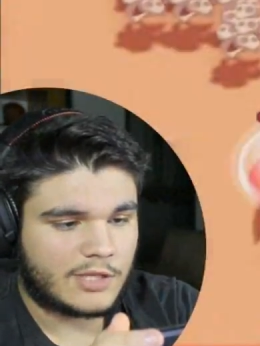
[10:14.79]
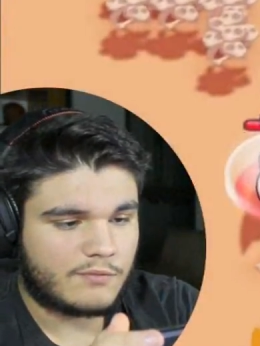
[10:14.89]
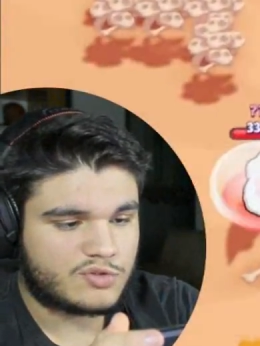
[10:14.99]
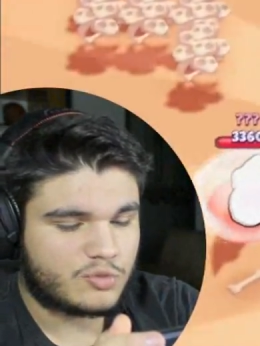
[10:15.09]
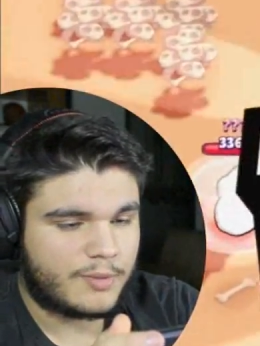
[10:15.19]

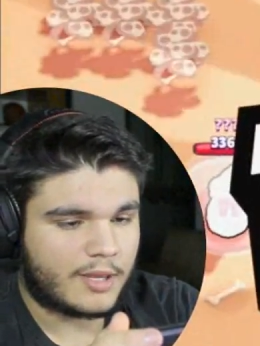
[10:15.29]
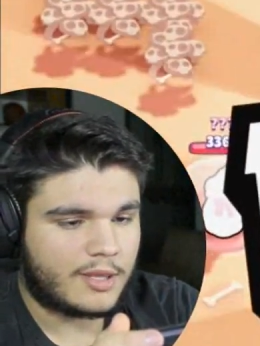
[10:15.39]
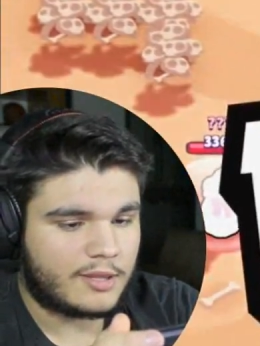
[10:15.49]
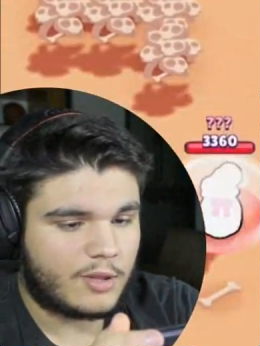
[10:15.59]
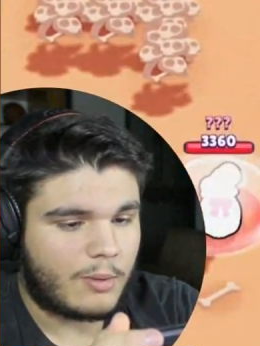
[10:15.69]
Eu vou subir
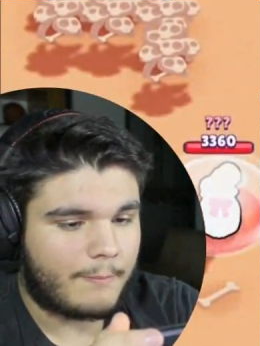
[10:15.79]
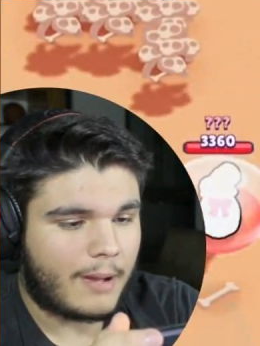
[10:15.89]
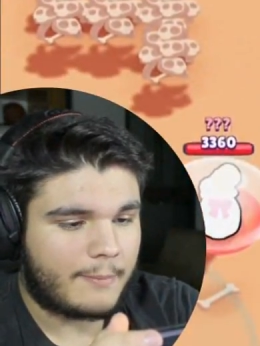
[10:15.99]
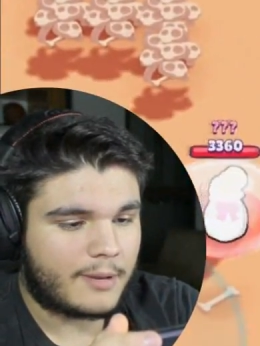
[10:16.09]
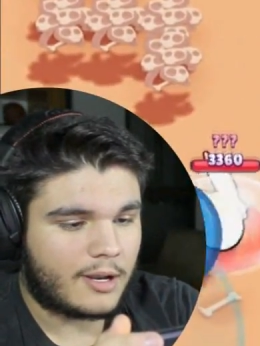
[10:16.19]
aqui, tem uma
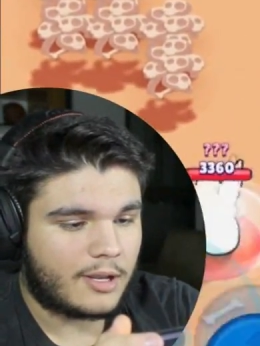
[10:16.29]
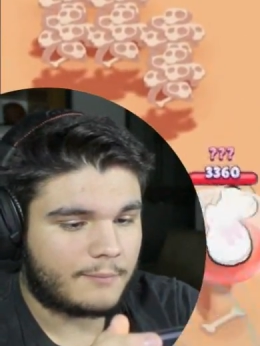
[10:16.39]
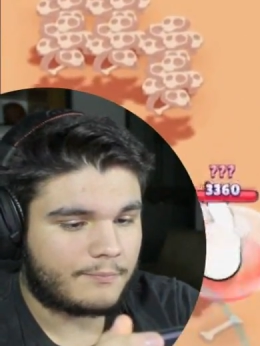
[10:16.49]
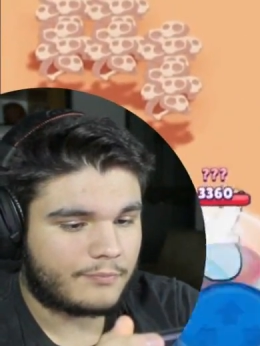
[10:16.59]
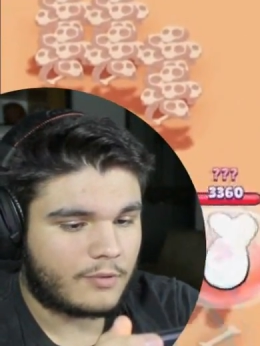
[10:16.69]
Piper
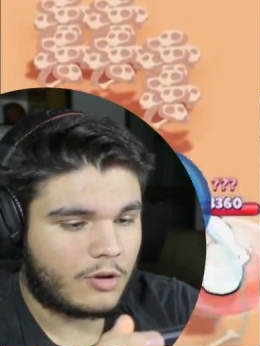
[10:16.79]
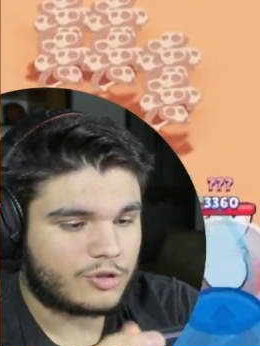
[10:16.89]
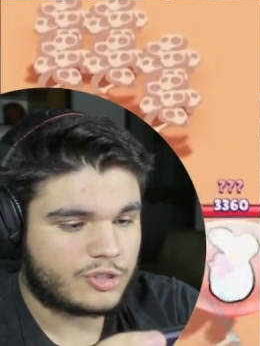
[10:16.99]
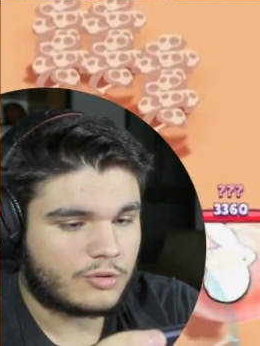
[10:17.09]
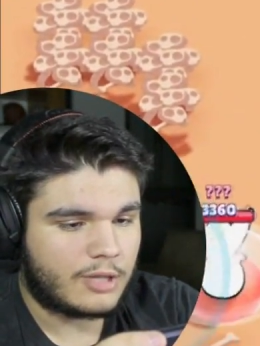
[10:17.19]
ali. Ó,
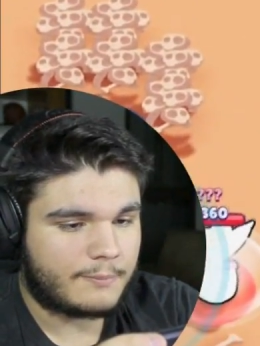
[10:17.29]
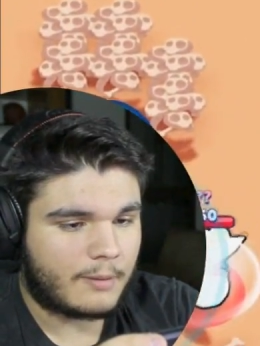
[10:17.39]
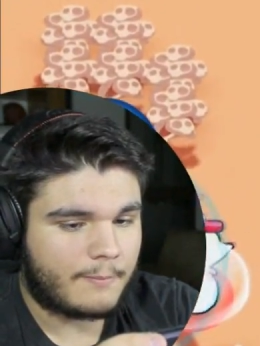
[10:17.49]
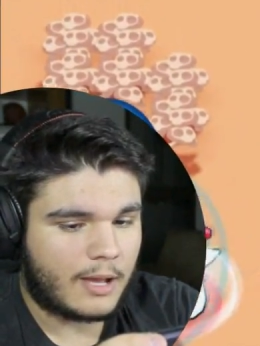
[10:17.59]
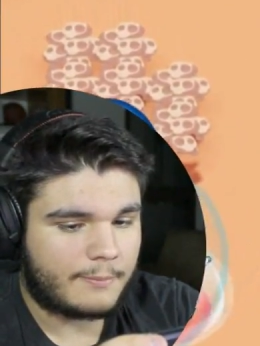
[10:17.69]
eu já rodei
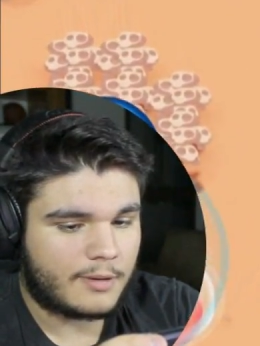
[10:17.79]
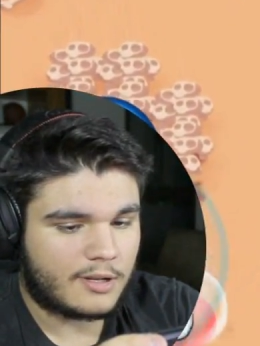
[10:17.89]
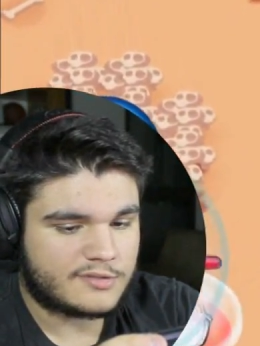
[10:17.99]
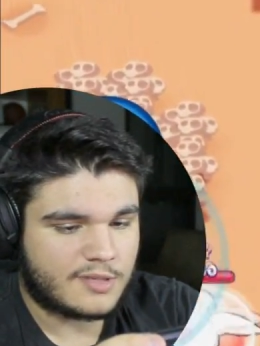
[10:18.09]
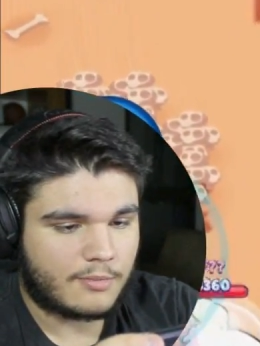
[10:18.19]
pra Piper,
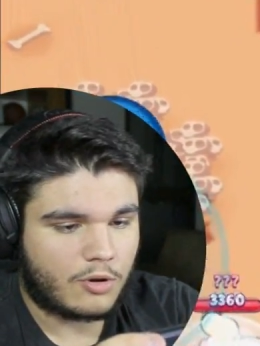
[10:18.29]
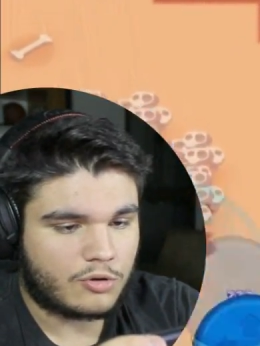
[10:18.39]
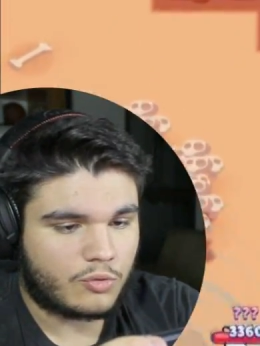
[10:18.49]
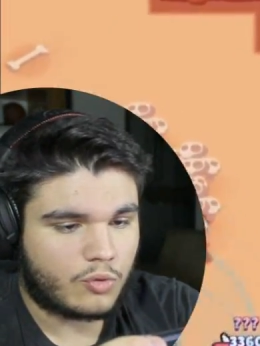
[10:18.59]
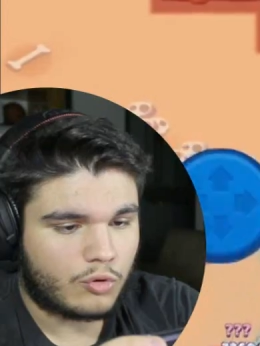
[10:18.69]
ela sabe.
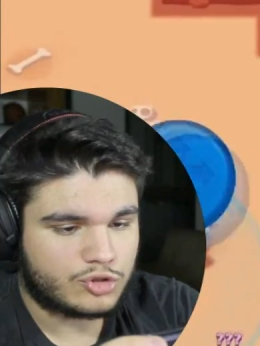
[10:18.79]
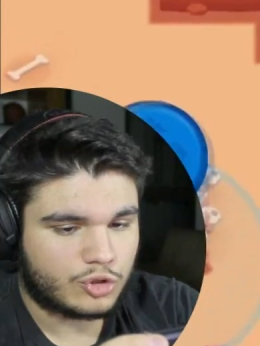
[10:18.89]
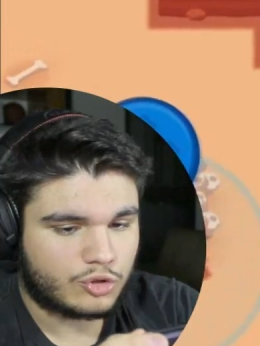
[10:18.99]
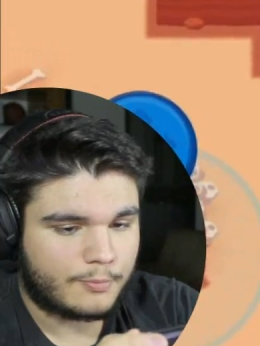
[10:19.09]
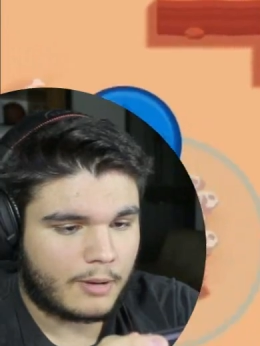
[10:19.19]
Ó, o coach
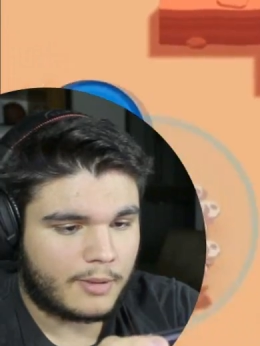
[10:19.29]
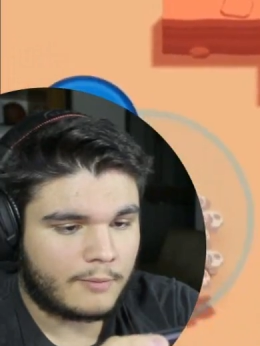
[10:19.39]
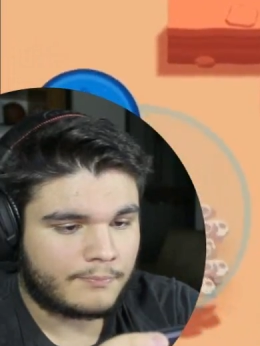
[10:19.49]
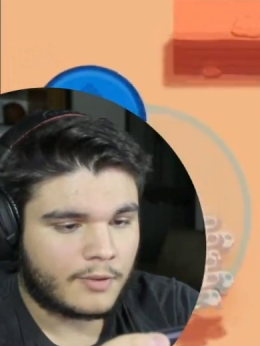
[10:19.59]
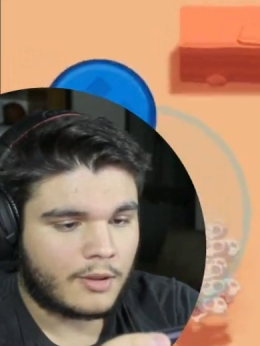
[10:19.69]
rodou pra
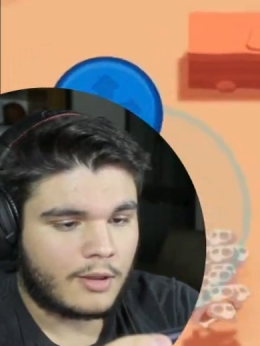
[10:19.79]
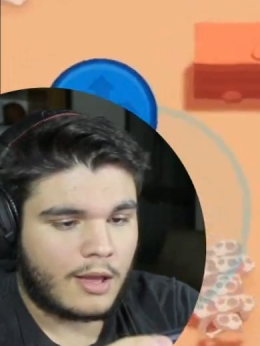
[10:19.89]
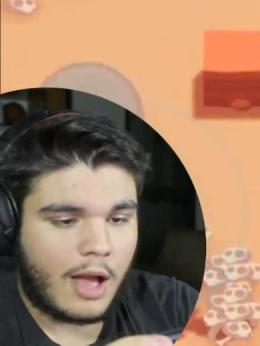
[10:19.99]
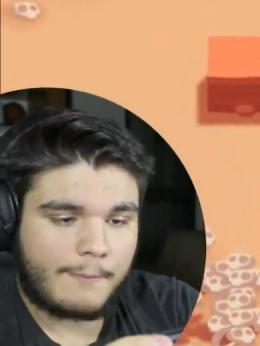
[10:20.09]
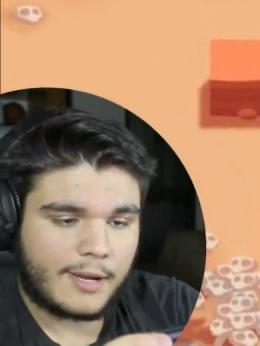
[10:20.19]
mim.
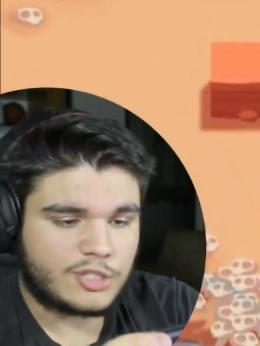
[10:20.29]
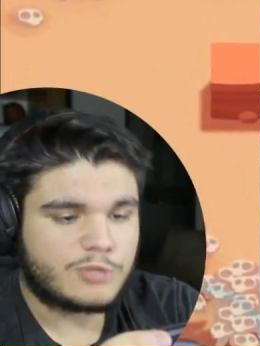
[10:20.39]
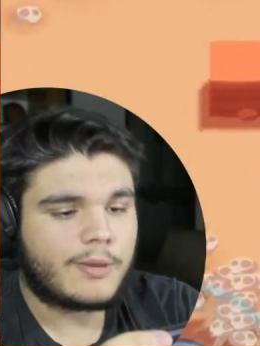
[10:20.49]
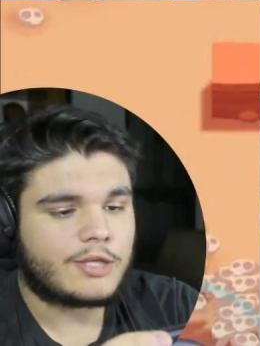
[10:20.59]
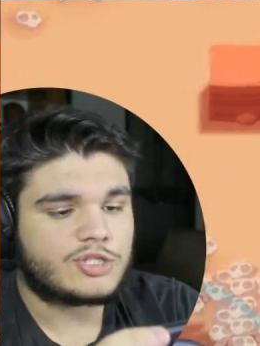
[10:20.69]

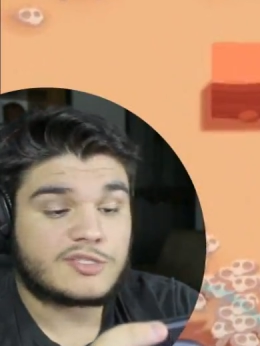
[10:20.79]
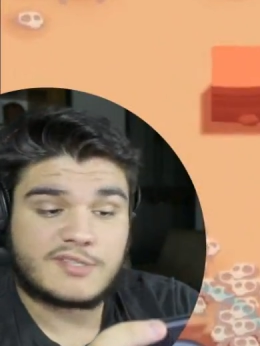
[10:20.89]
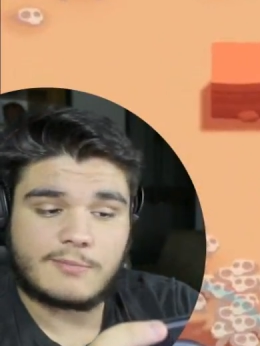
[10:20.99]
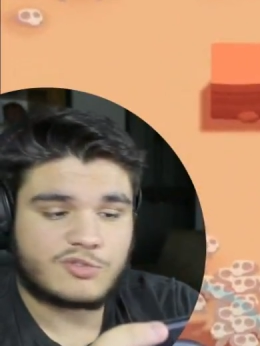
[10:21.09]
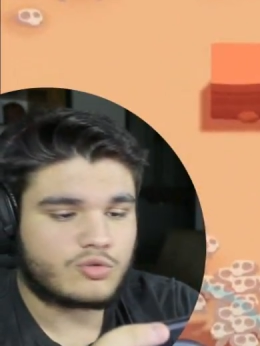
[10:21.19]
Aparentemente
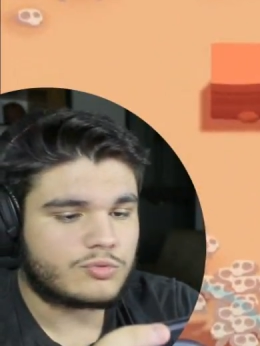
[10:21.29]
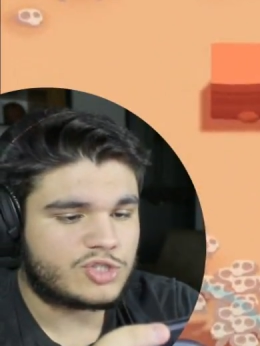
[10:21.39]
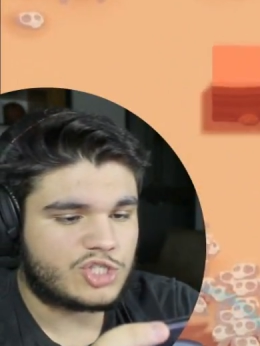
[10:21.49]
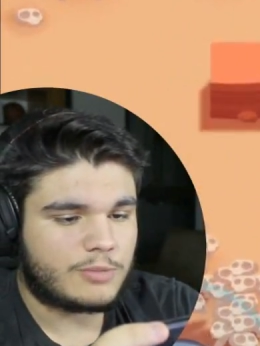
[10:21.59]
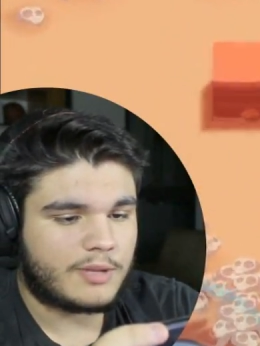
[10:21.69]
estamos num
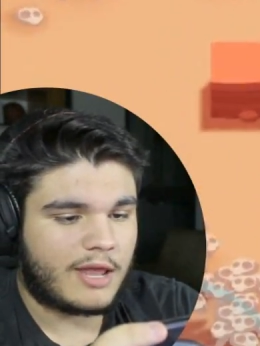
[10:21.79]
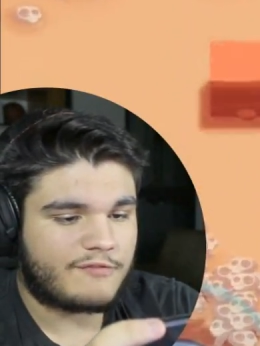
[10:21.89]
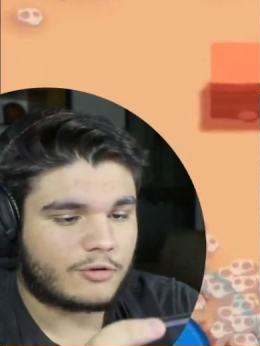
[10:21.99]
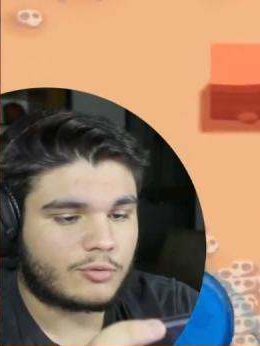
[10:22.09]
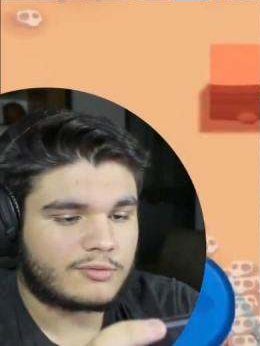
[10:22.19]
time, né?
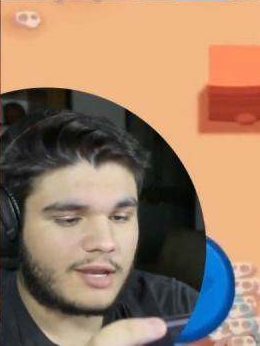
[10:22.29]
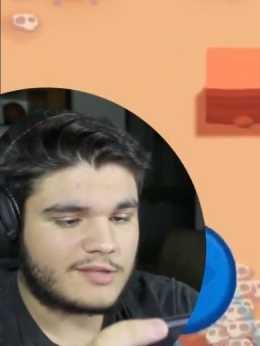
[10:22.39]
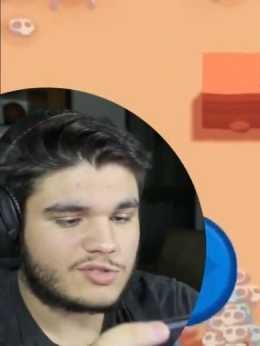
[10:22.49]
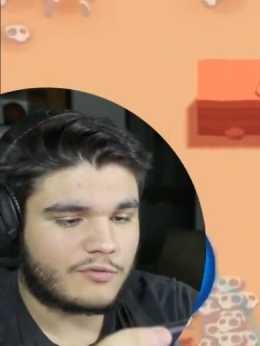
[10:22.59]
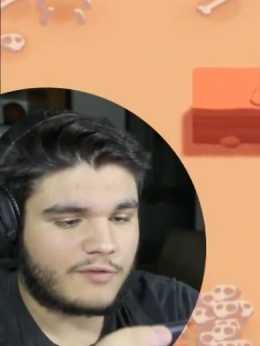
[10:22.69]
Faltam
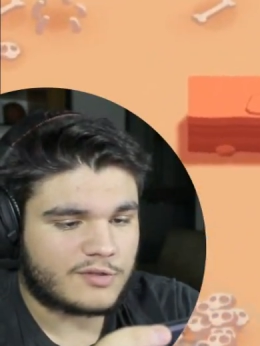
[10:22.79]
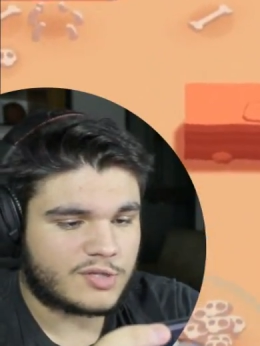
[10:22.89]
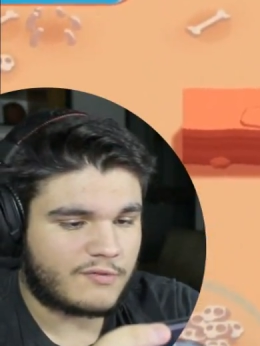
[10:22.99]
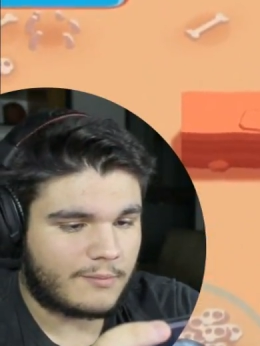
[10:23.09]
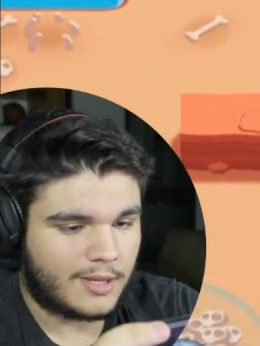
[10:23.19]
três troféus
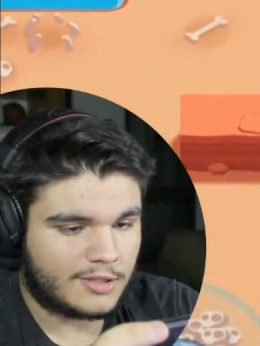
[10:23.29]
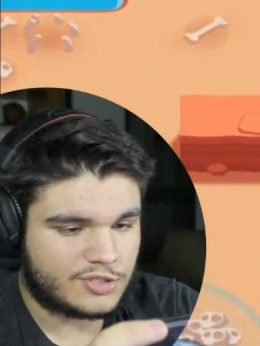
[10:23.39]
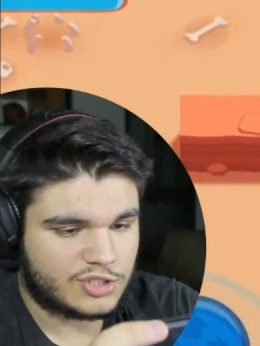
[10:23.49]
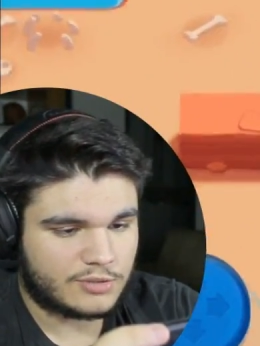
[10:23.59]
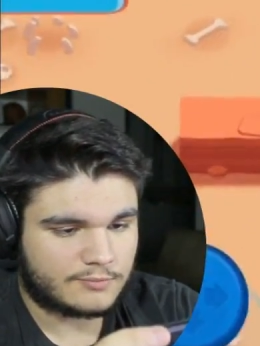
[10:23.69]

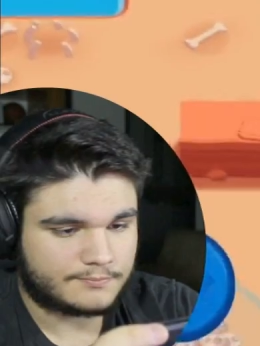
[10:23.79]
novamente.